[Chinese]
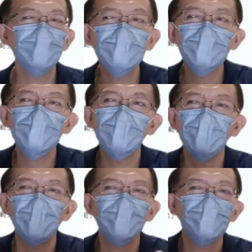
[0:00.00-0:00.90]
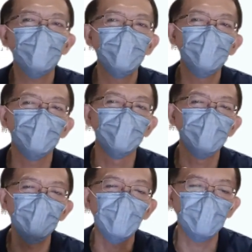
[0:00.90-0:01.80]
险就是拿来做那种
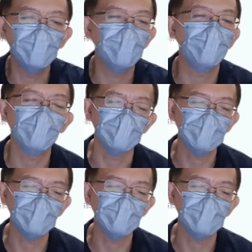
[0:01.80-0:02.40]
低保费高保